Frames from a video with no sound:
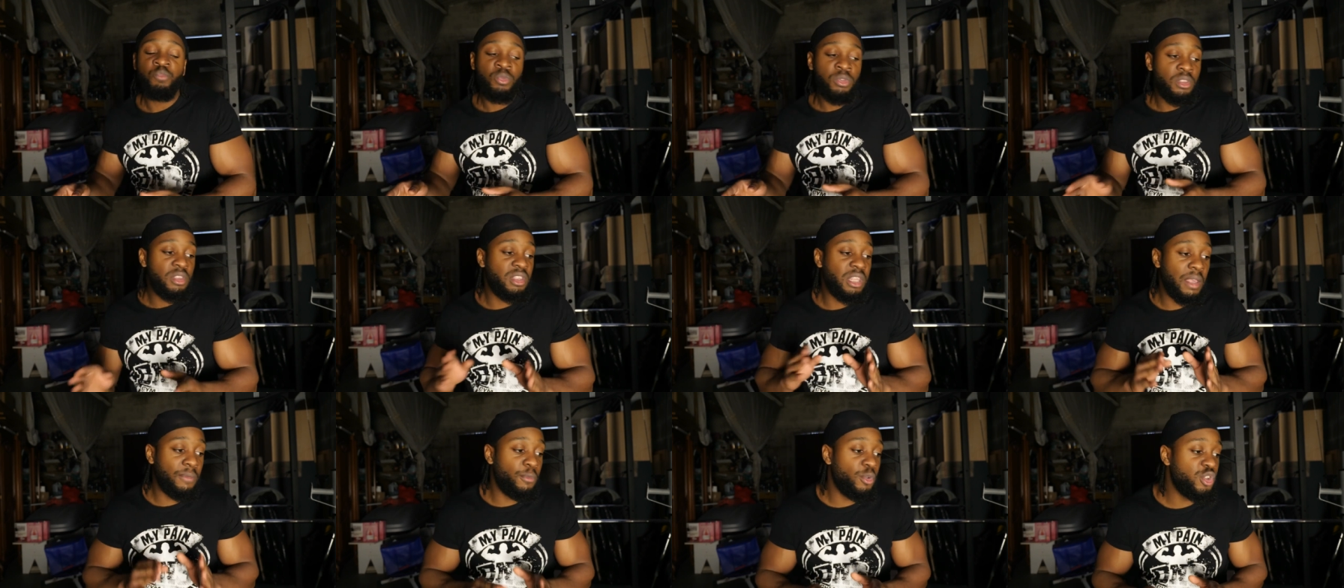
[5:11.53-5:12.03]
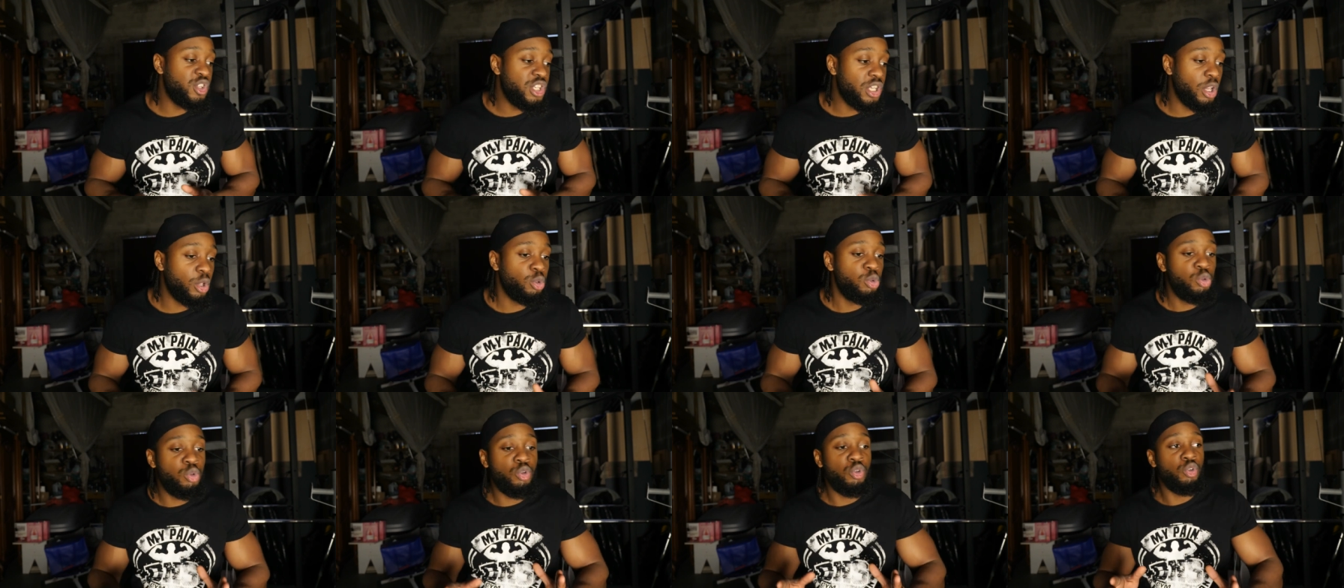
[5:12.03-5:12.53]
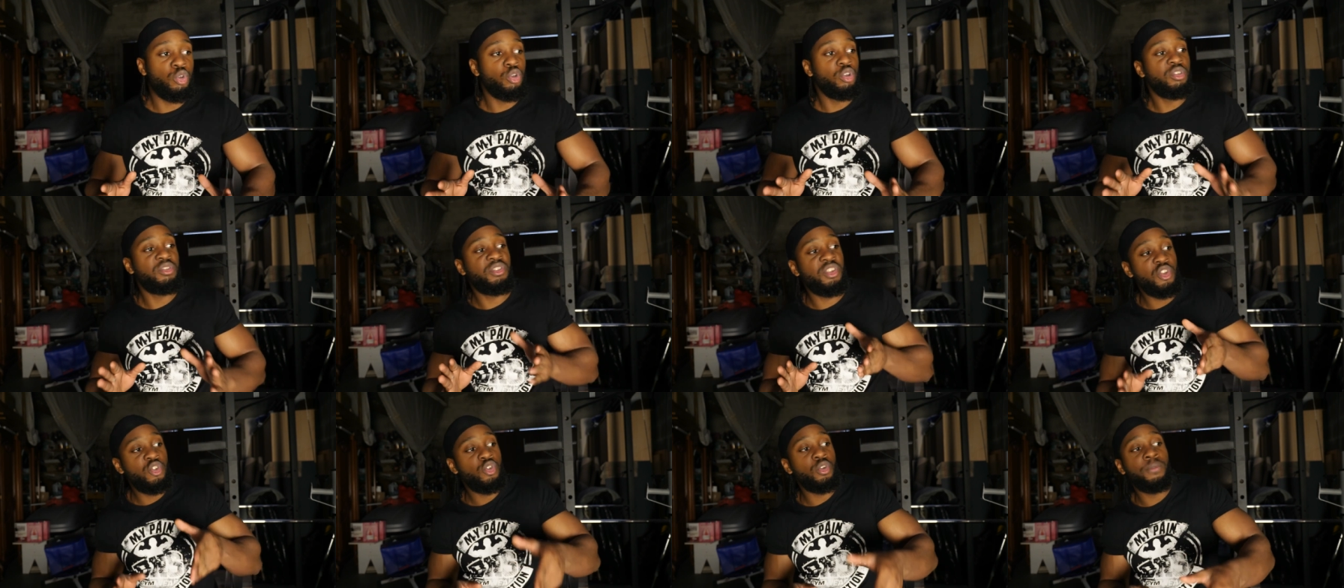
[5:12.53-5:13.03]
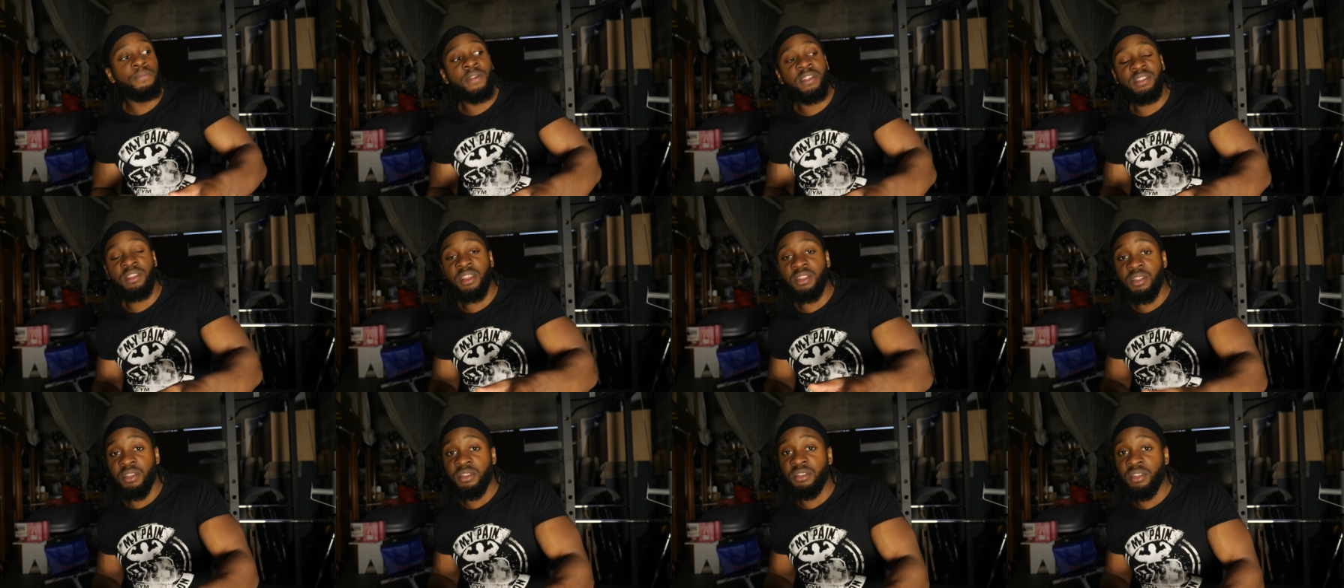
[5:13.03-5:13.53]
Ça veut dire que si tu fais
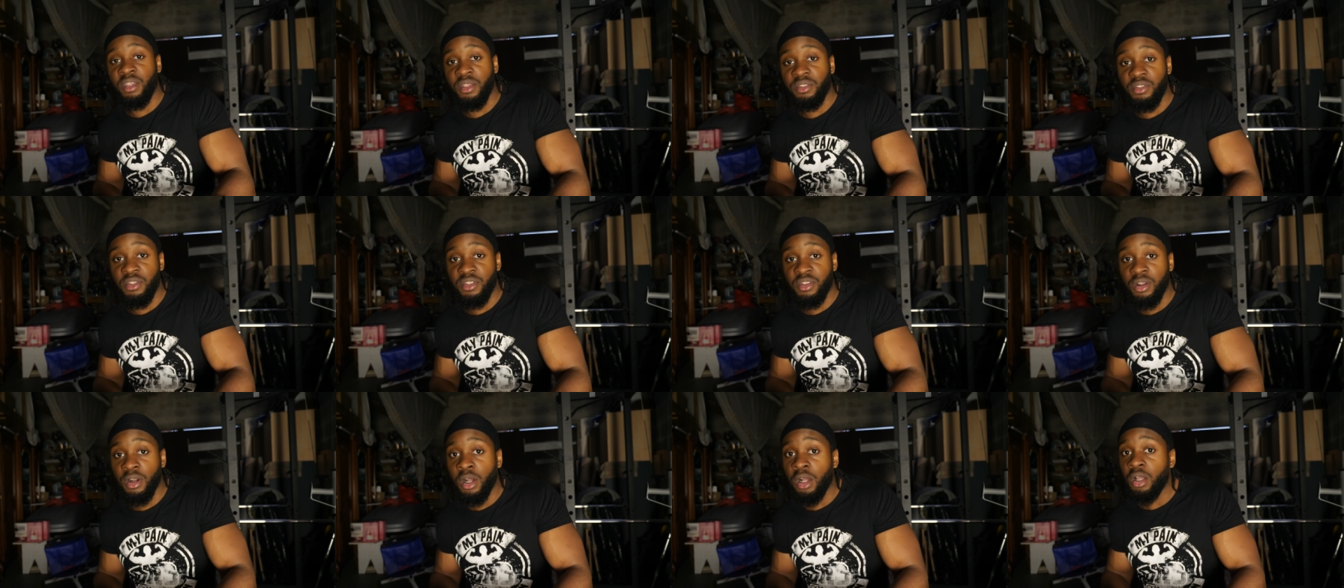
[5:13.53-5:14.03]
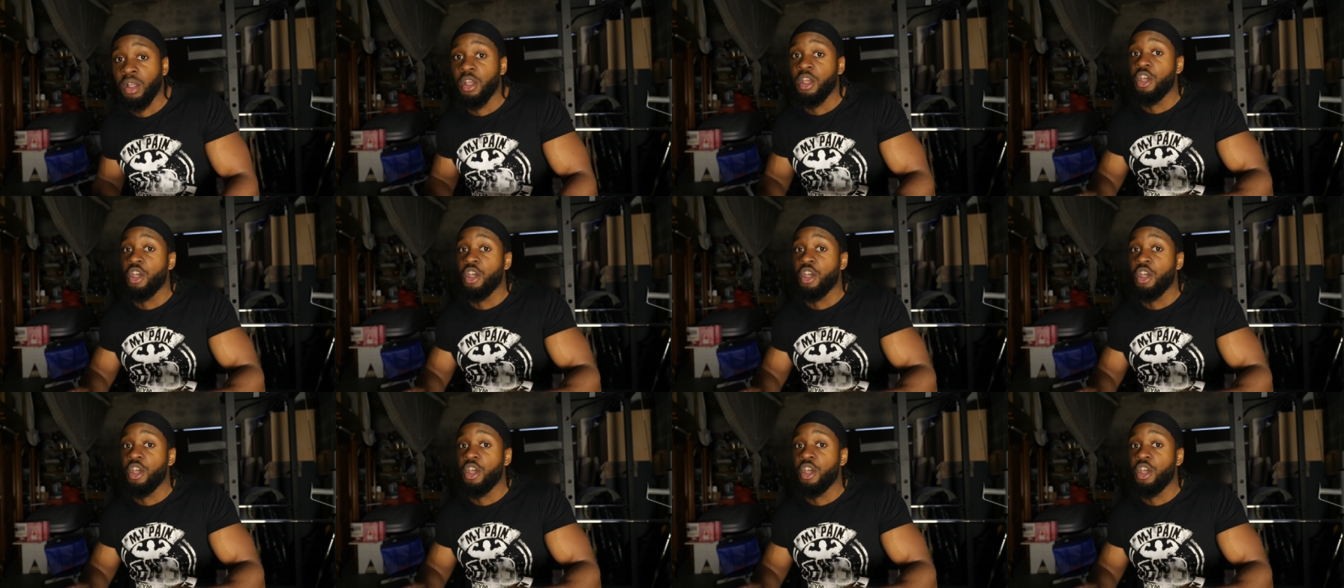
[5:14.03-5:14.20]
cet exercice-là,